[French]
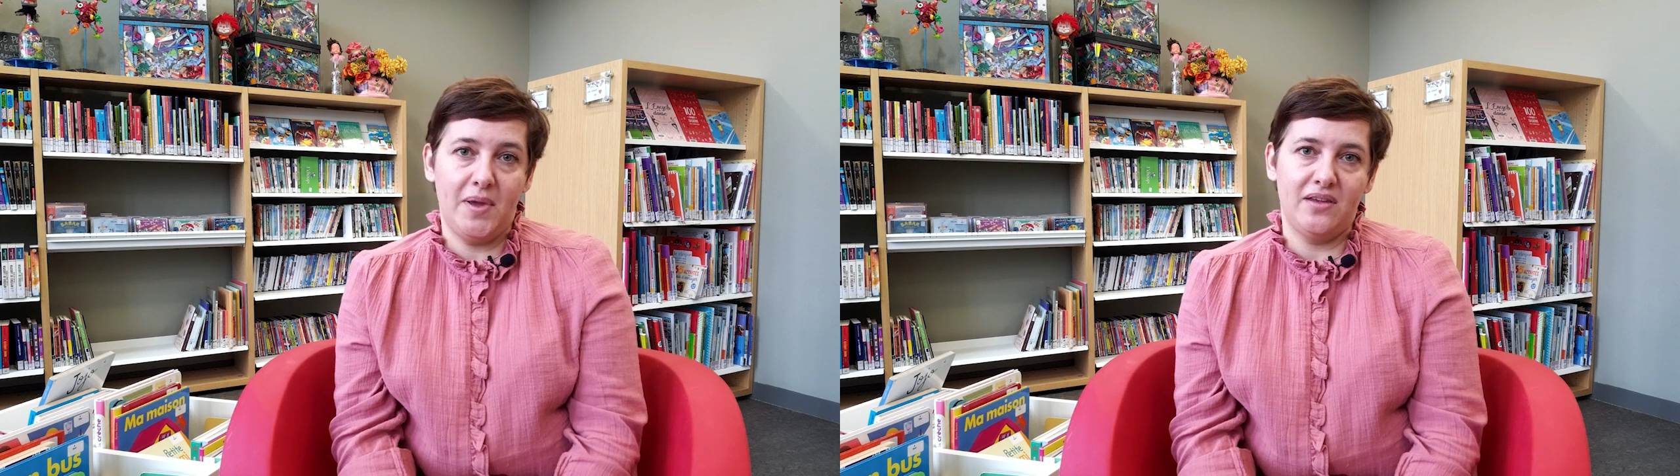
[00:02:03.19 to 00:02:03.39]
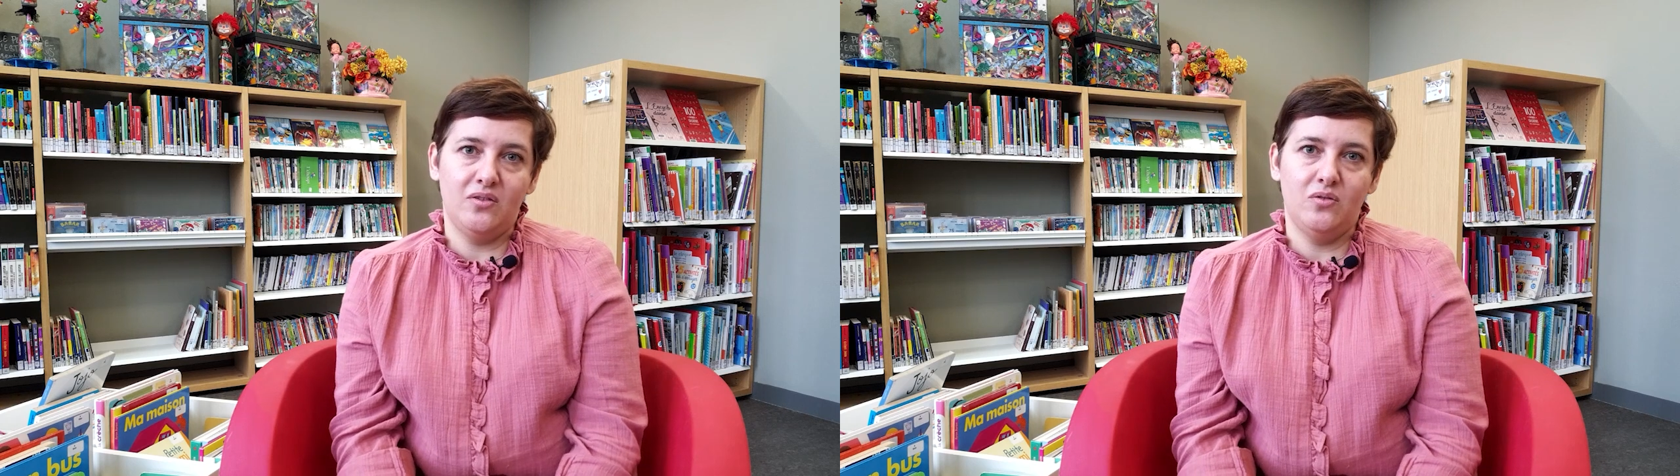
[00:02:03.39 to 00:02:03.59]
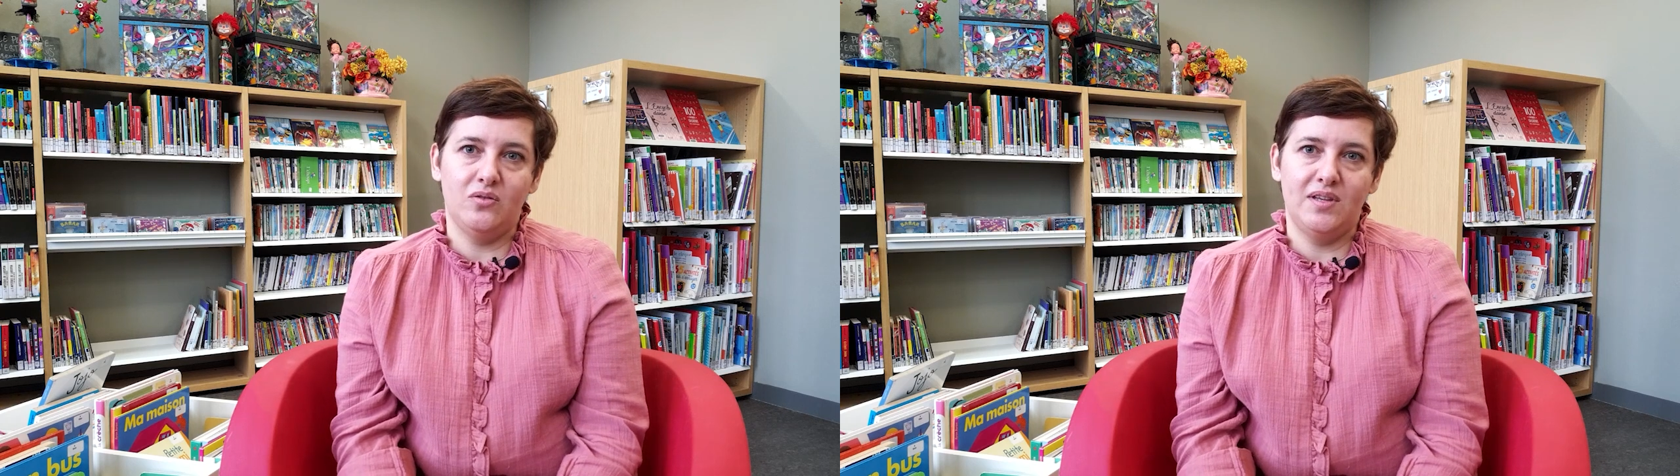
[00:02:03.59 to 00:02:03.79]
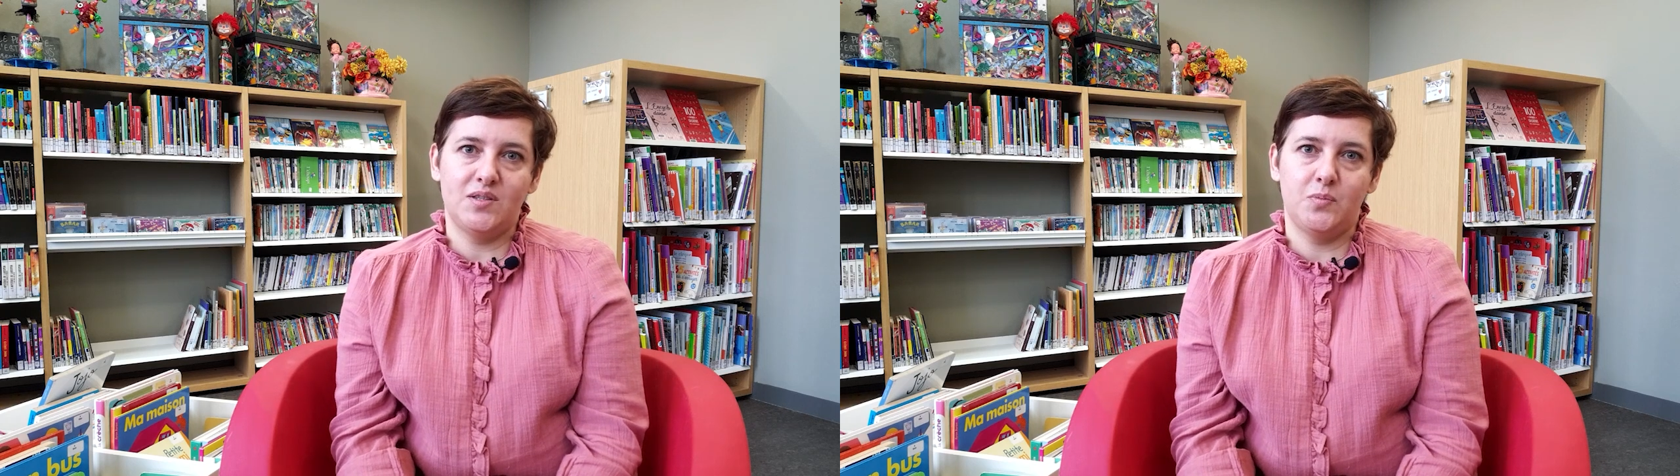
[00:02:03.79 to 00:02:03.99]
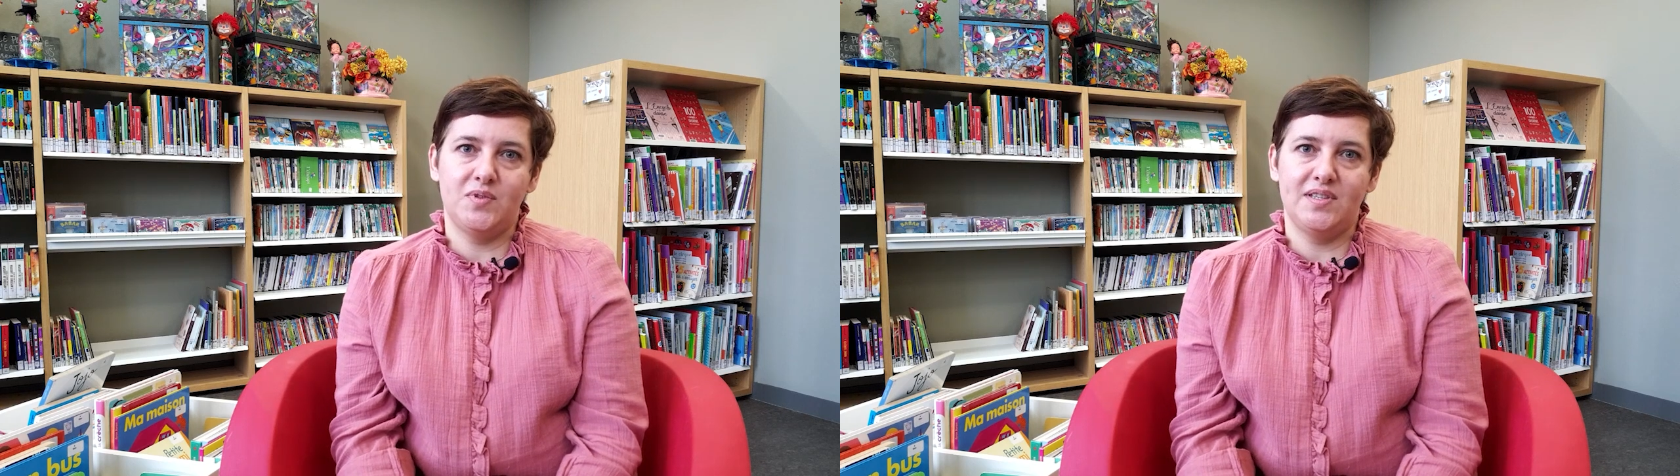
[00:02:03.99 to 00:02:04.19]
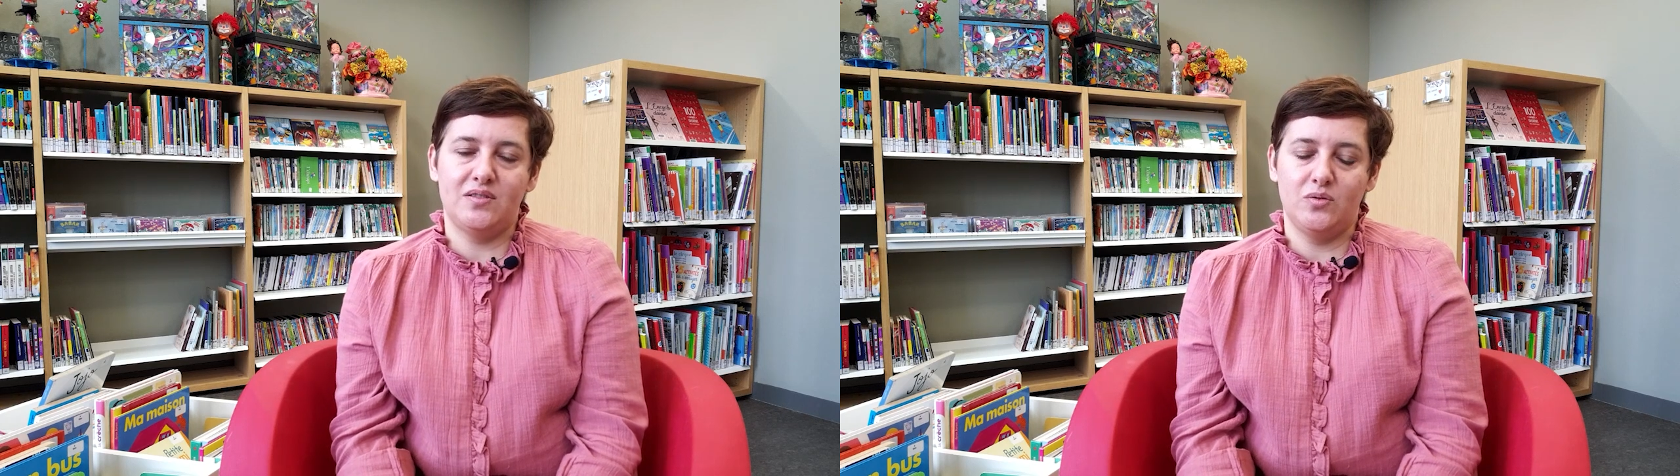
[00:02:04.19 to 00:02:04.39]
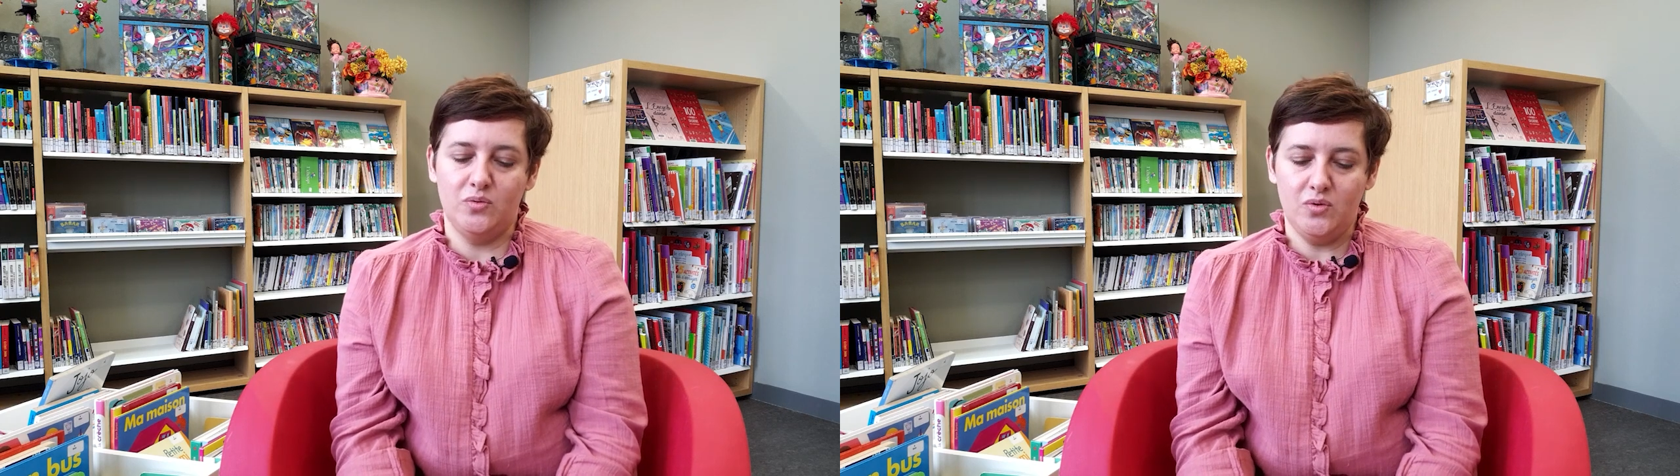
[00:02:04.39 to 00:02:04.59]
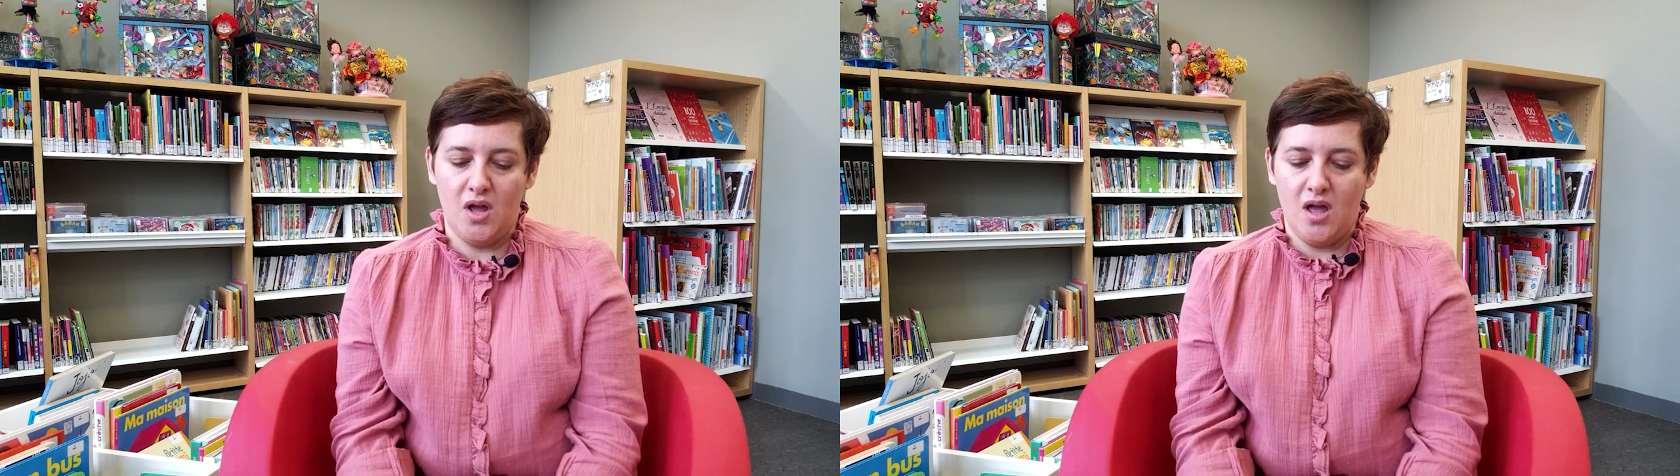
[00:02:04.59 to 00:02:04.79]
période d'exposition,